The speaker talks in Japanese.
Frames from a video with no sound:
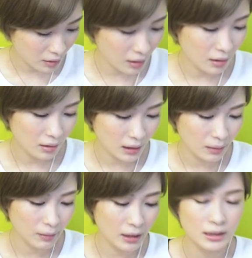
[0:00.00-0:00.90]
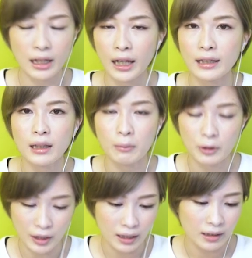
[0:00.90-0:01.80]
で、若手
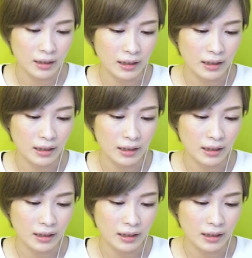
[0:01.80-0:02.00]
ランダムで、